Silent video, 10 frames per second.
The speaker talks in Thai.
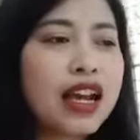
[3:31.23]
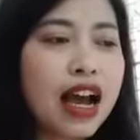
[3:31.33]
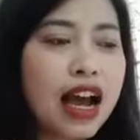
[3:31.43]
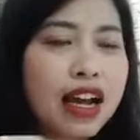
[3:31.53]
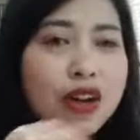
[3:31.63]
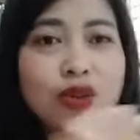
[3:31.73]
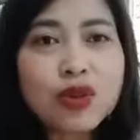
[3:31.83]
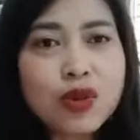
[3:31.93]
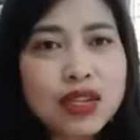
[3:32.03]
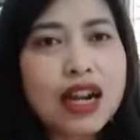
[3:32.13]
อลงทุ
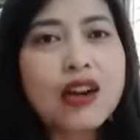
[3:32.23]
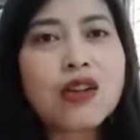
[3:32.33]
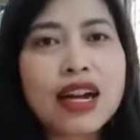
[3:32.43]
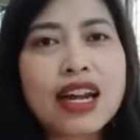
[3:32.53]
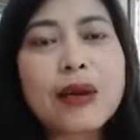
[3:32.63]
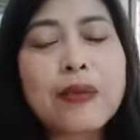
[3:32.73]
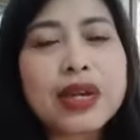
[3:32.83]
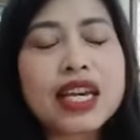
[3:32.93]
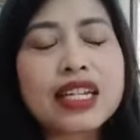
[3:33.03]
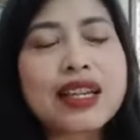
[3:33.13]
นเรื่องของการทำเพ
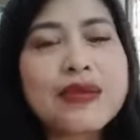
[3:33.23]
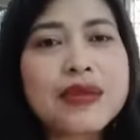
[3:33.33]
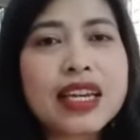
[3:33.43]
จใช่ไหม